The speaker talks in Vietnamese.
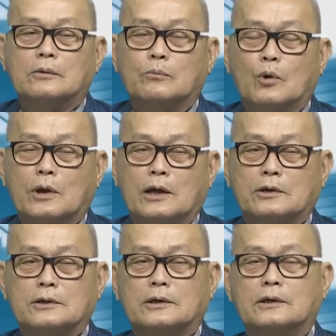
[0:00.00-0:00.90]
Một lần
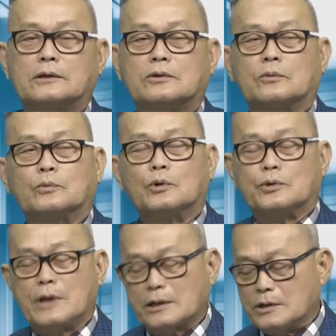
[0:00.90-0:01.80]
nữa chúng tôi
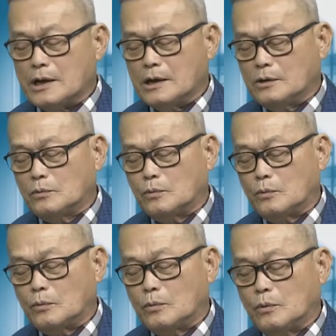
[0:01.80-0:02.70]
nhắc nhở
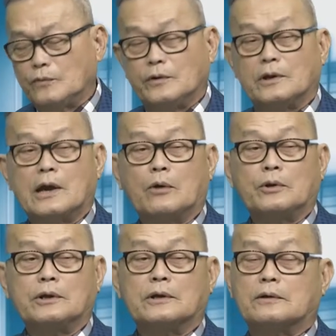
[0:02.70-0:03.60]
quý vị cao
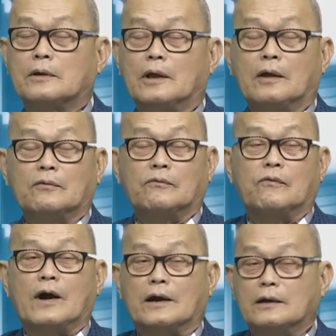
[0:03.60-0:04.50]
niên
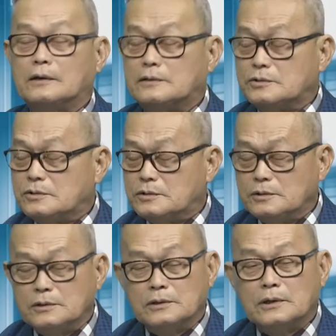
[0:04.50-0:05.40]
vẫn
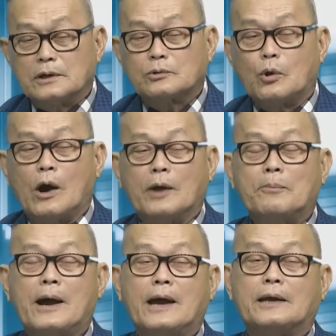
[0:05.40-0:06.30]
chưa thoải
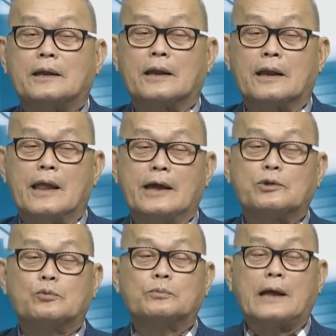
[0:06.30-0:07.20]
mái để
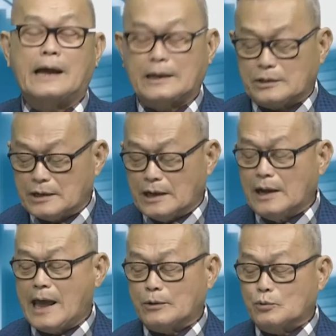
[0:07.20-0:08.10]
chúng ta trở
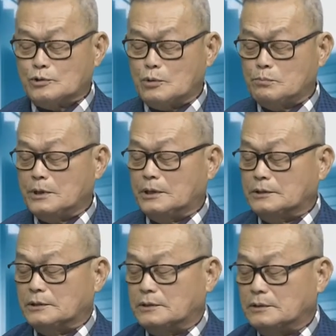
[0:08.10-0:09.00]
lại cuộc sống bình thường.